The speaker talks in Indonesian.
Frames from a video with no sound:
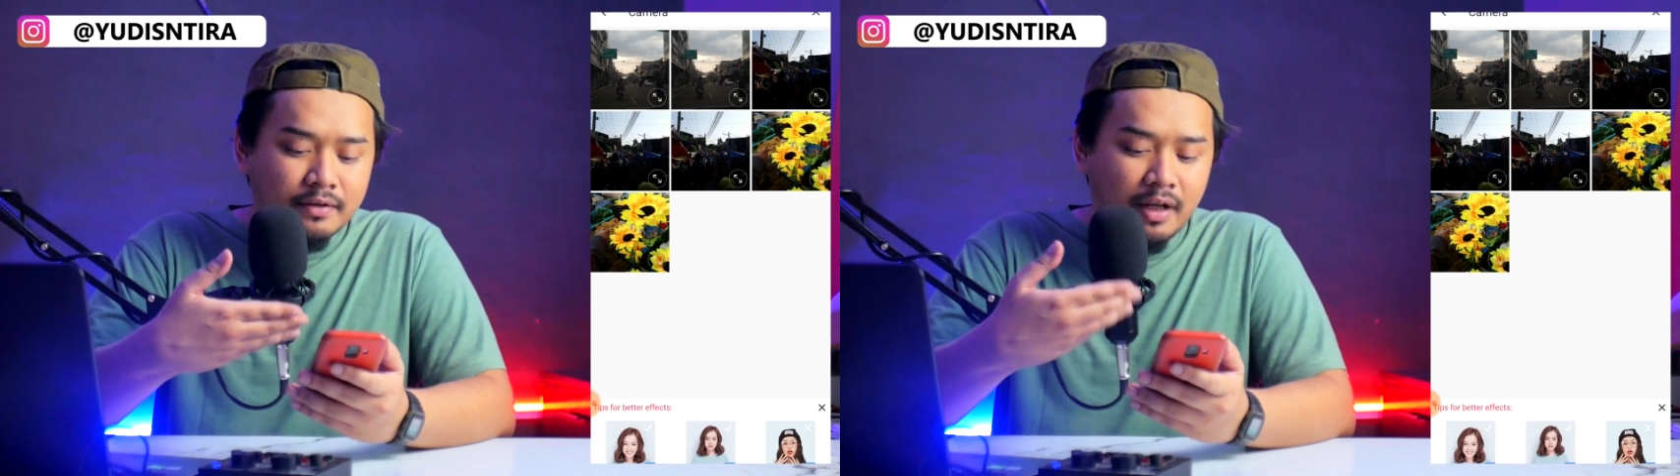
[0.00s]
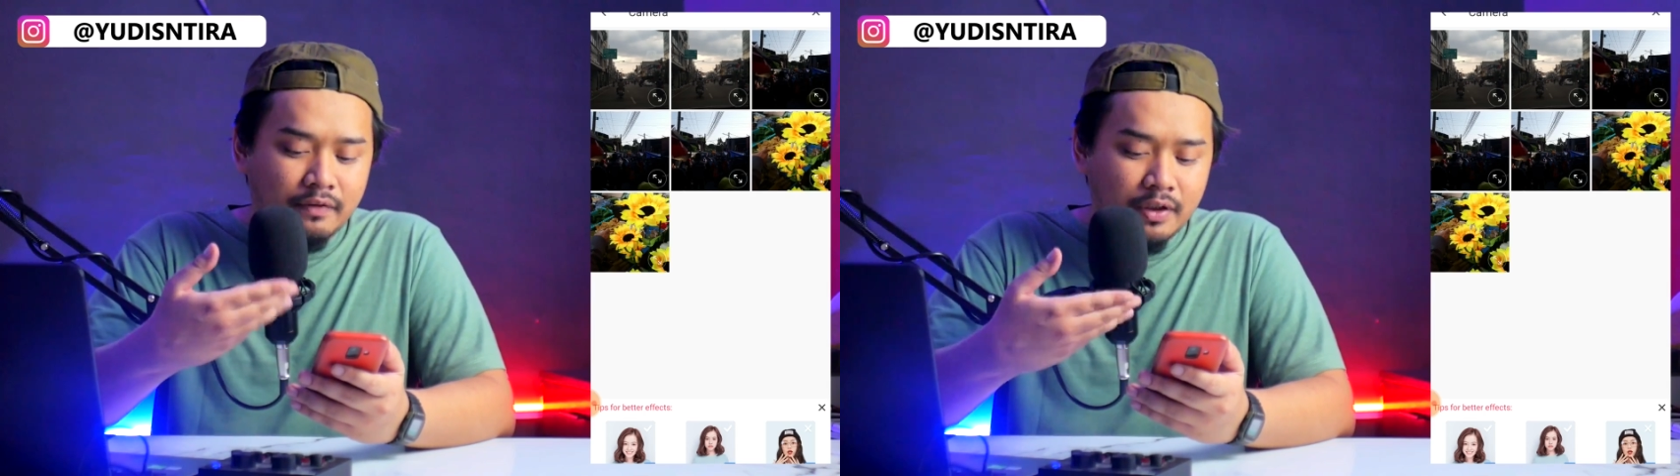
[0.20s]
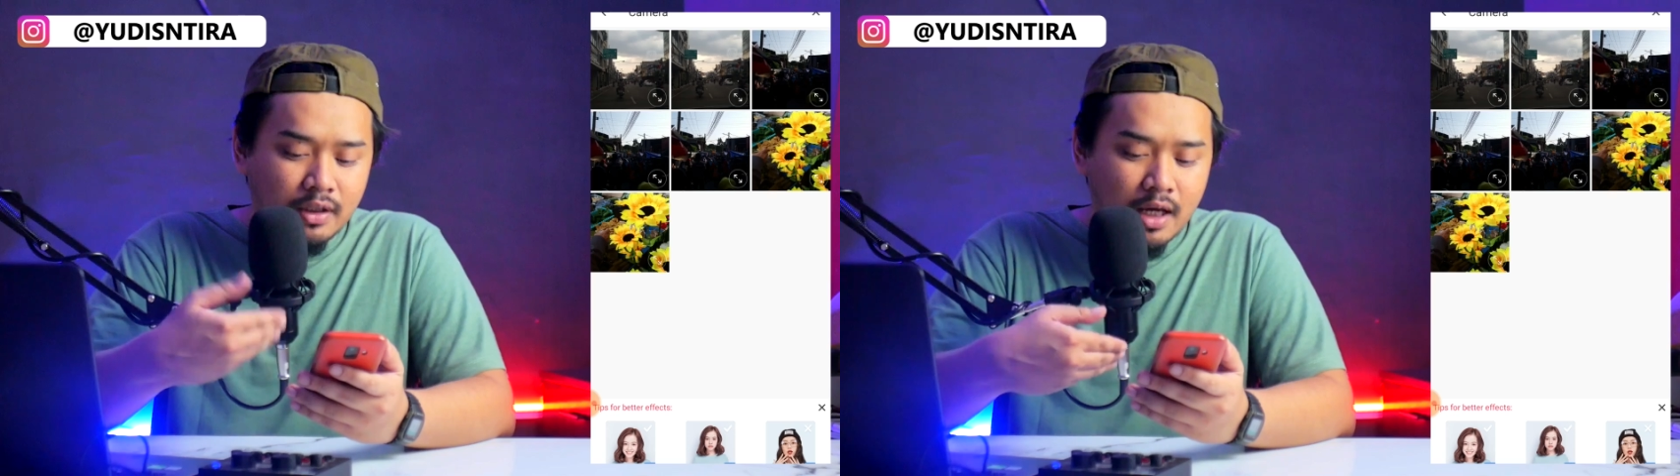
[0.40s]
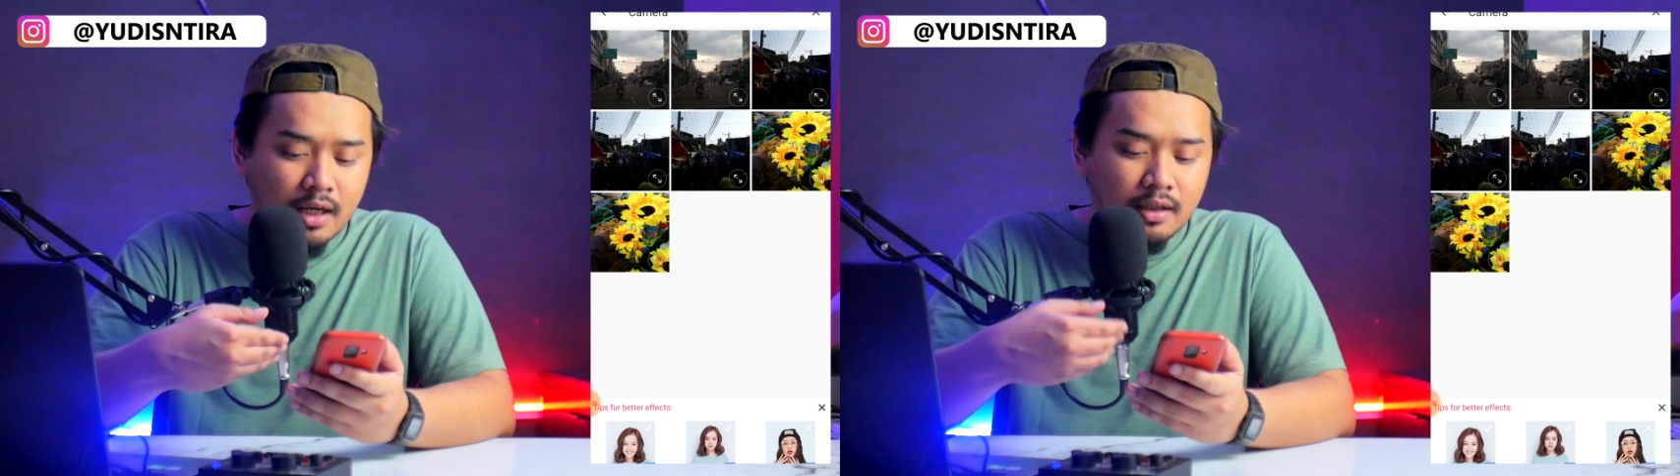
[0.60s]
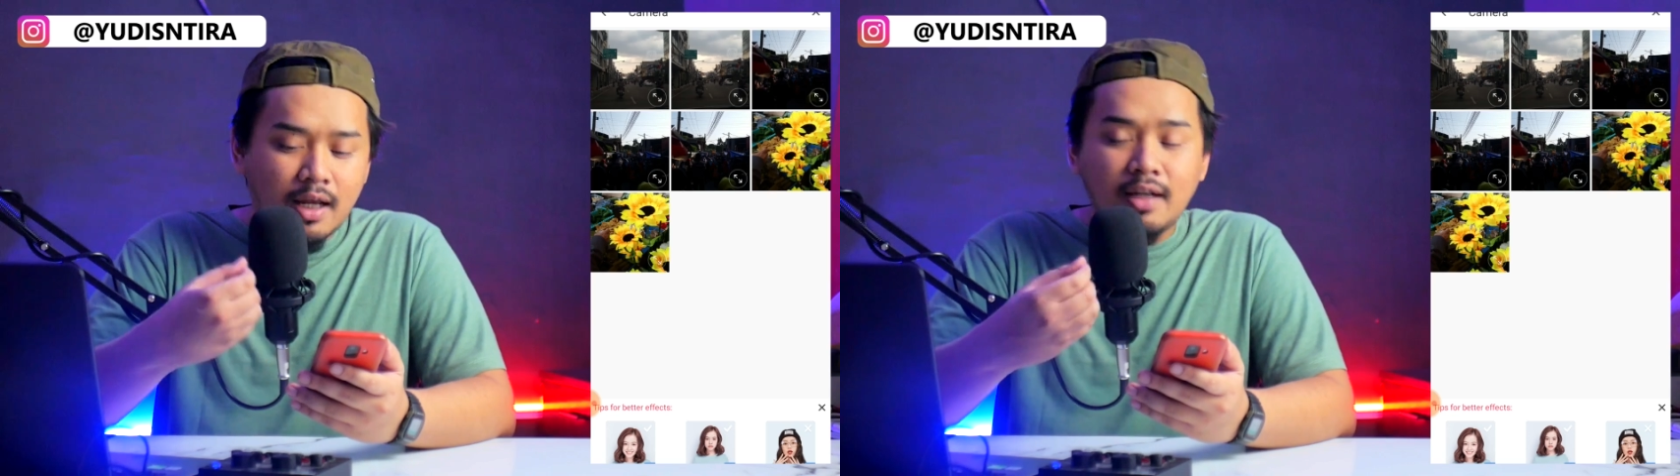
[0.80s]

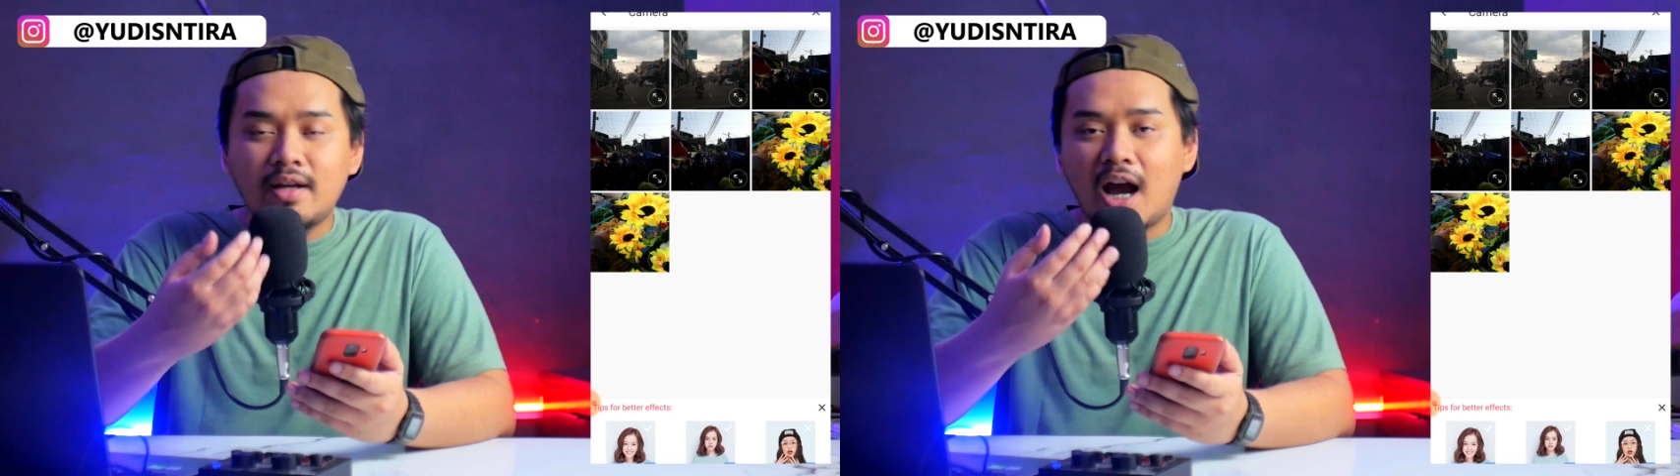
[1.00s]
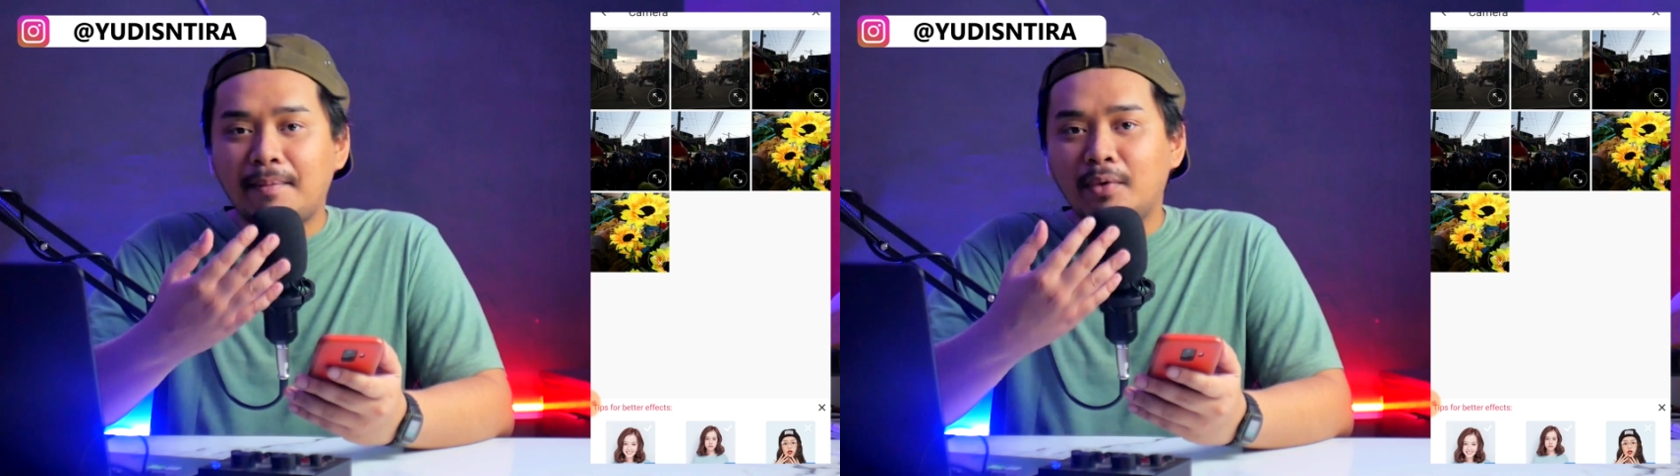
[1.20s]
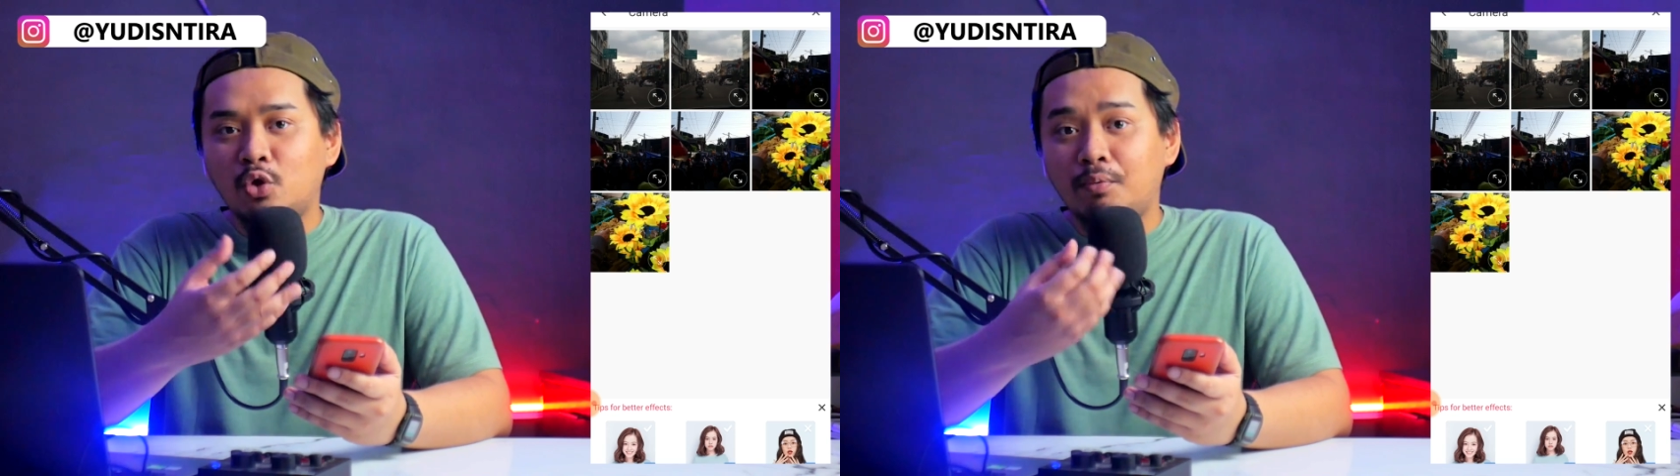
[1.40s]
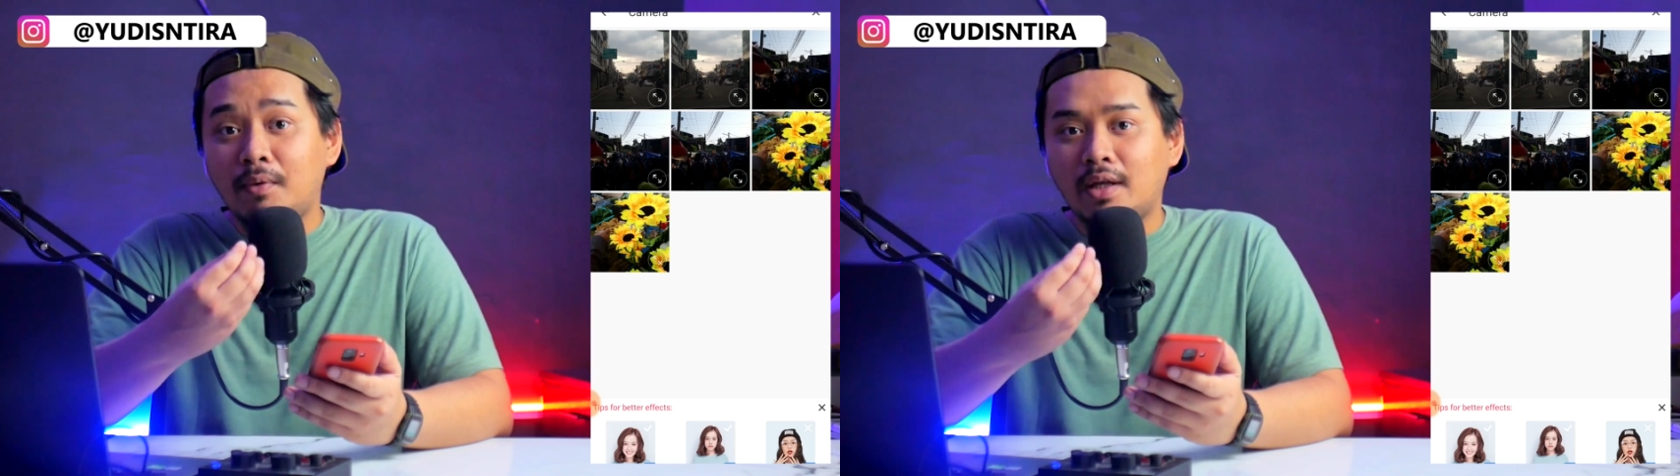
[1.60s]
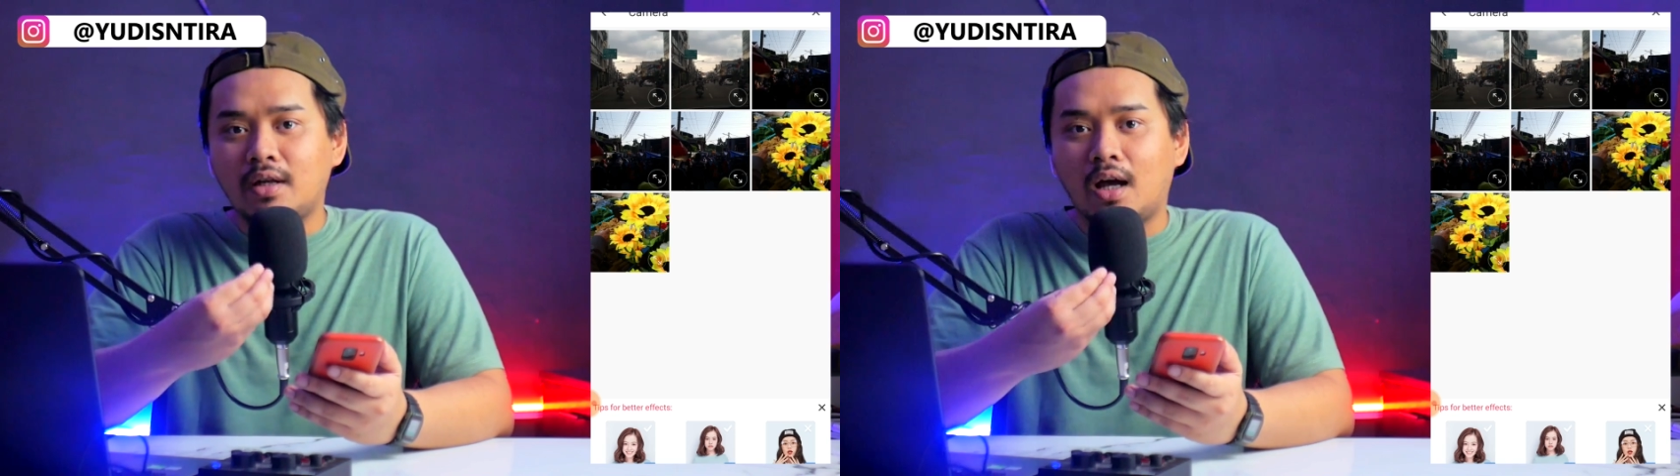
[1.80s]
selfie-nya dan jangan menutupi
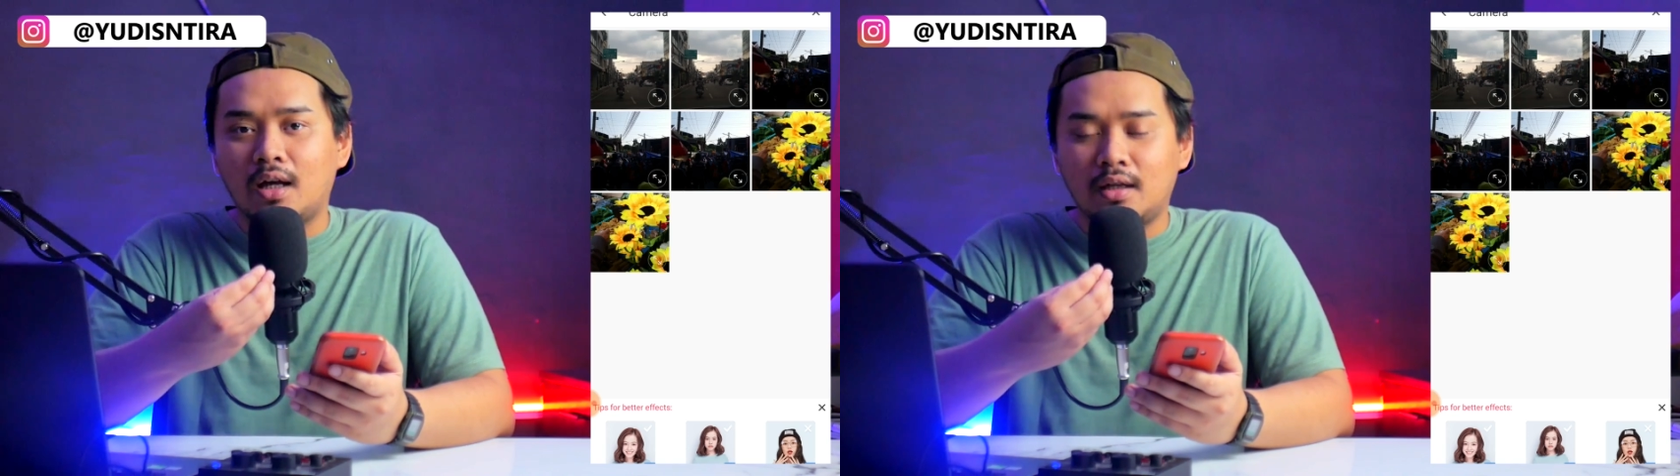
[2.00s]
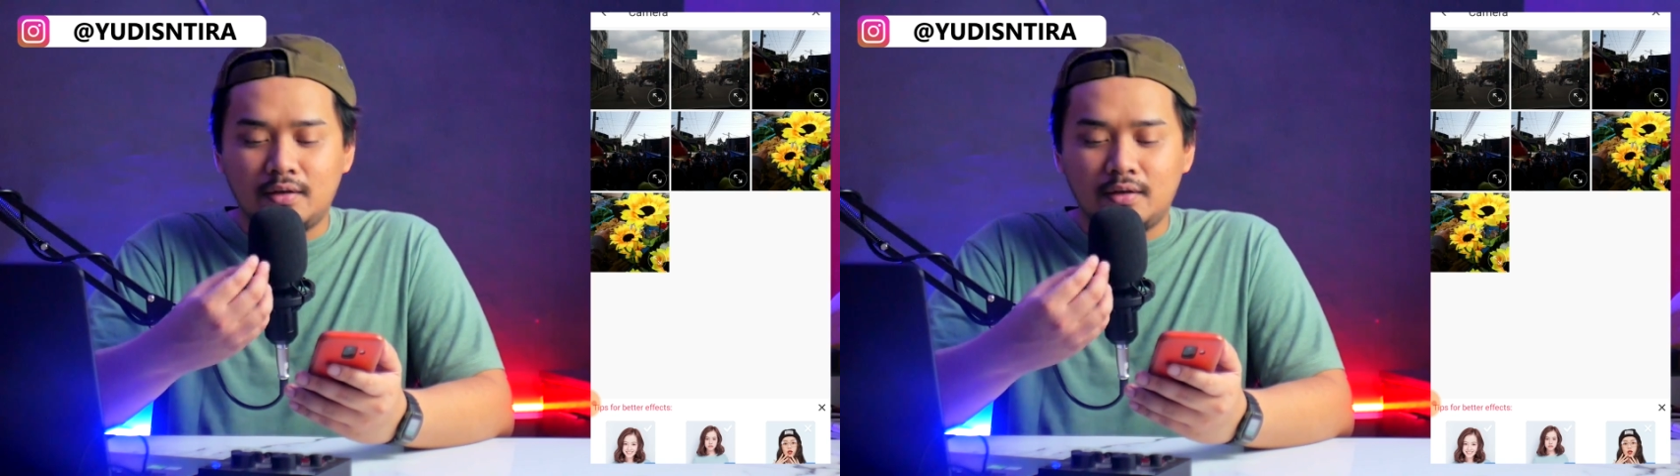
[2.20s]
wajah